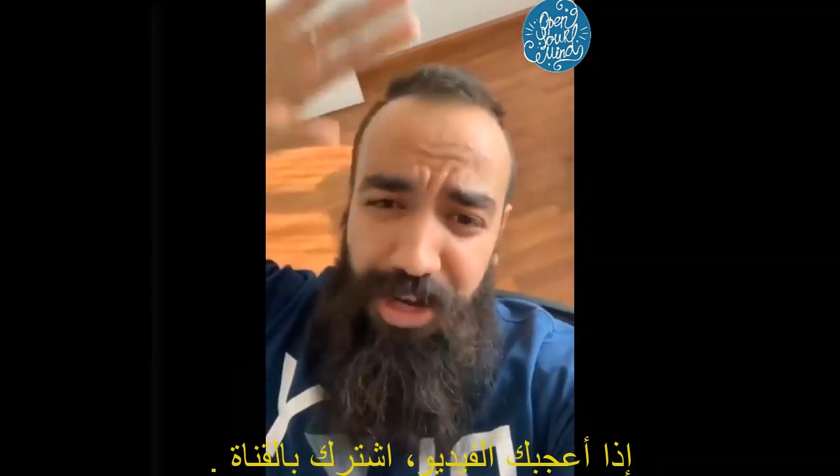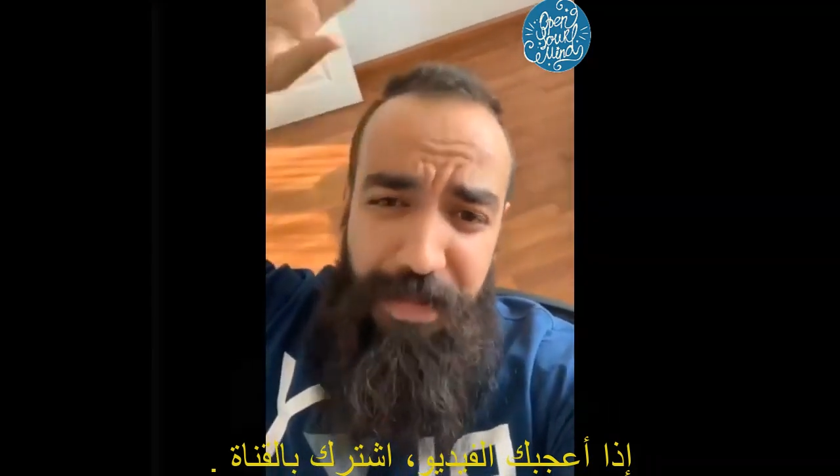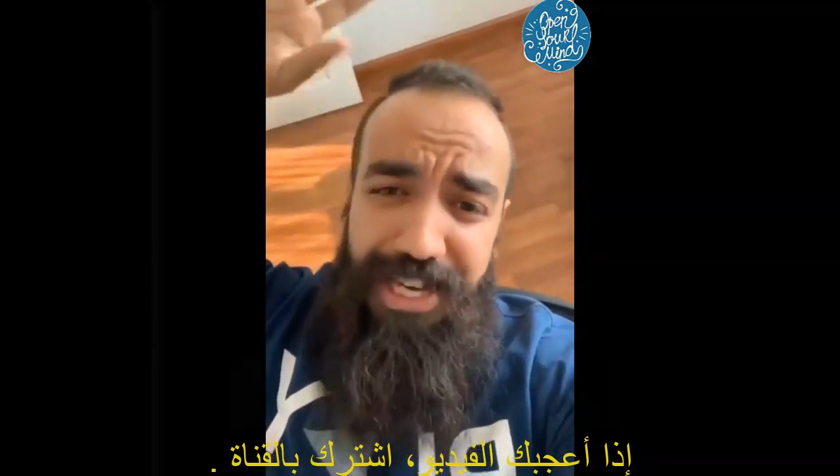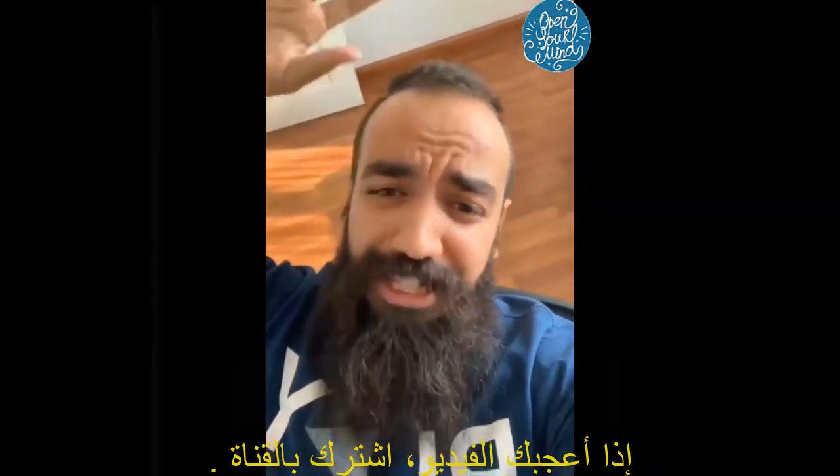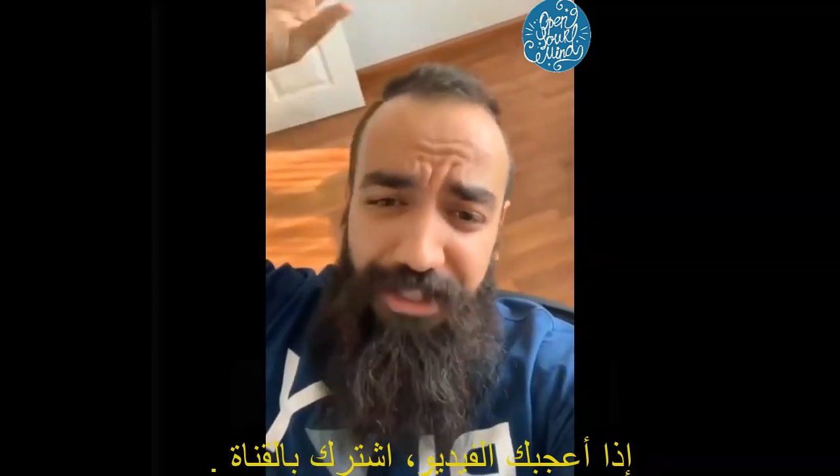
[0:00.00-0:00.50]

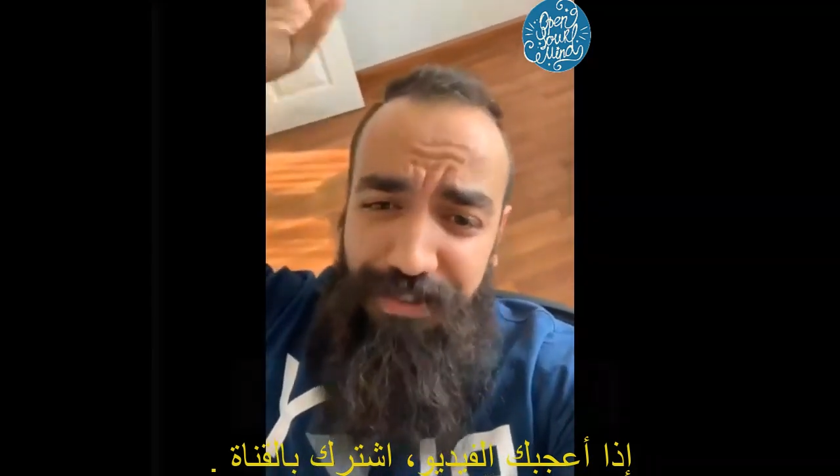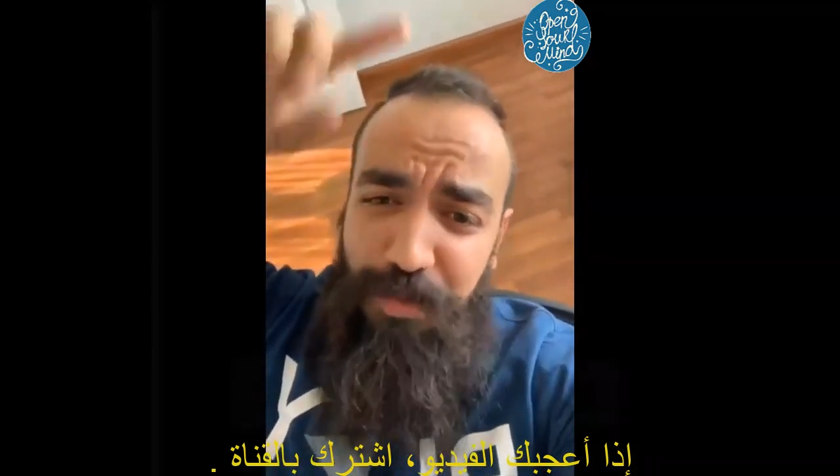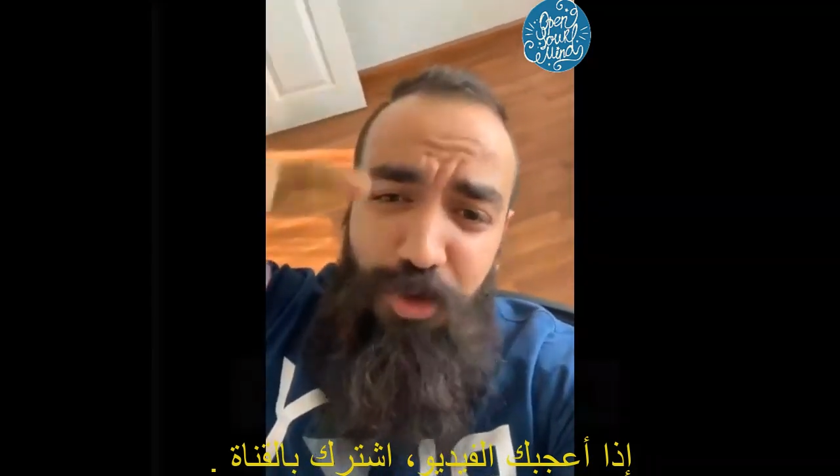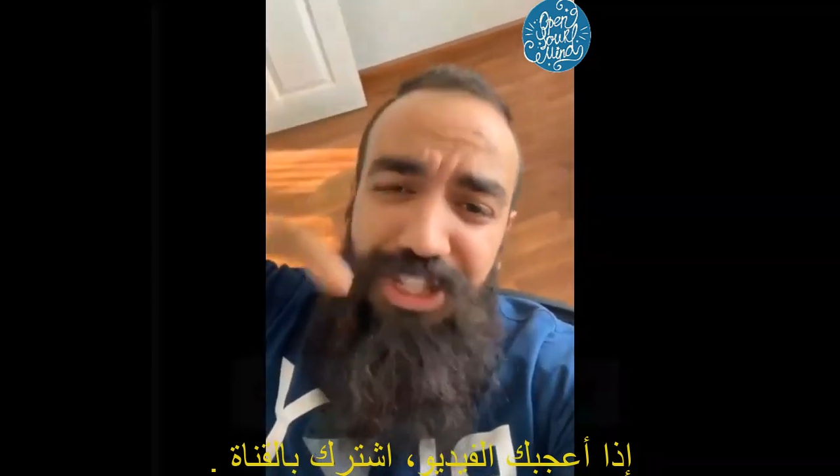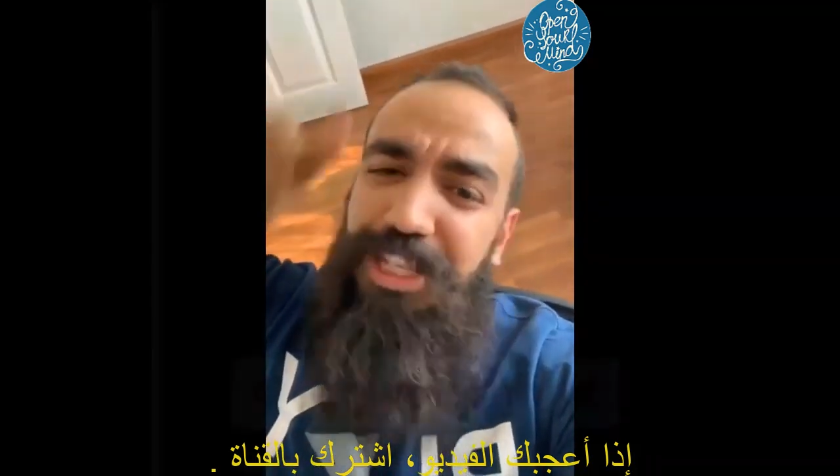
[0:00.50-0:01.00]
كبير عندك فيه
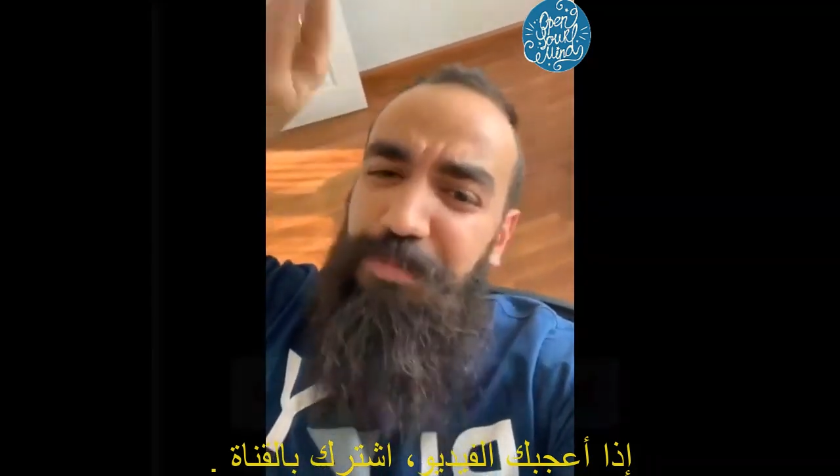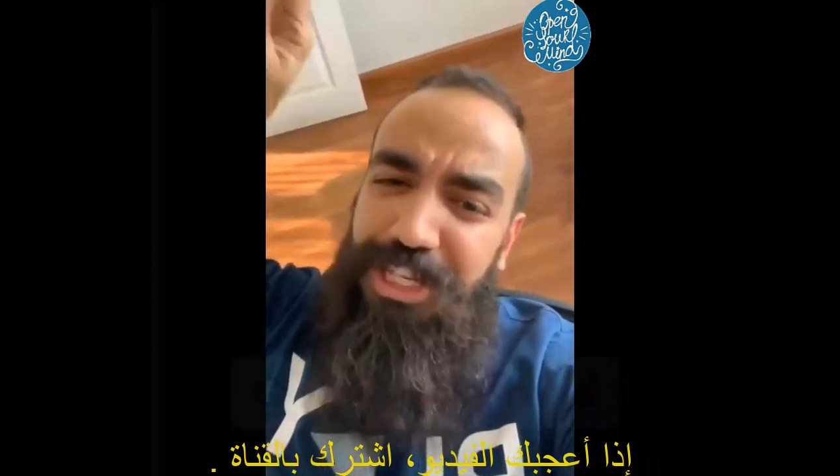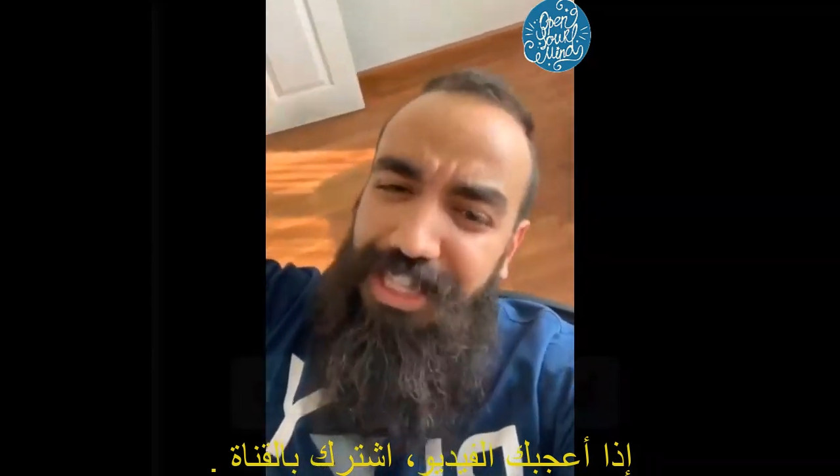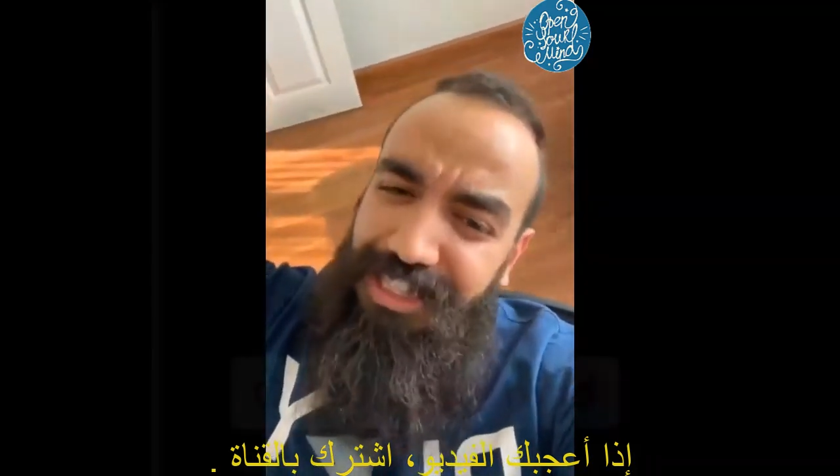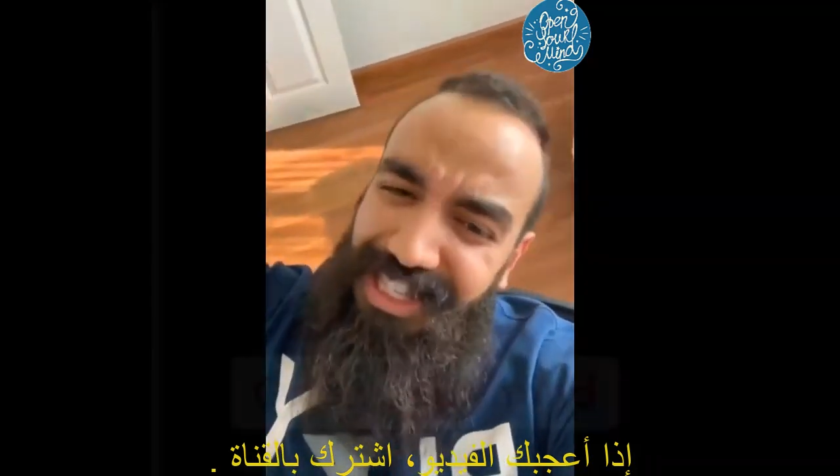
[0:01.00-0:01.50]
مشكل
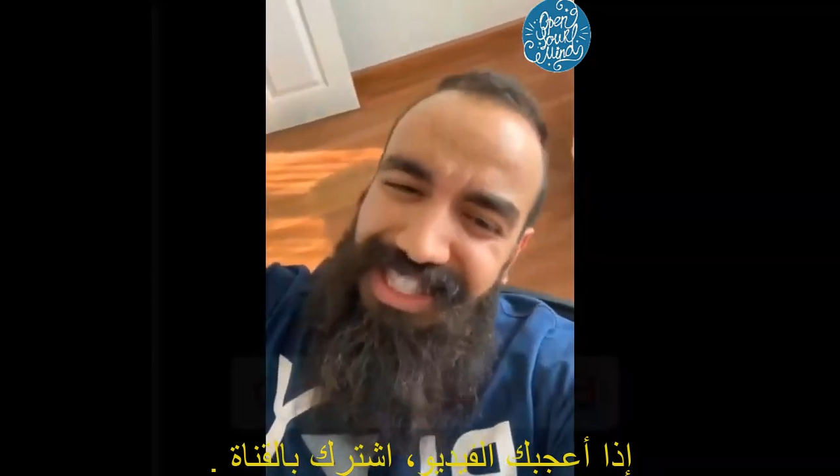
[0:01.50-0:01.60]
تمشي عند داك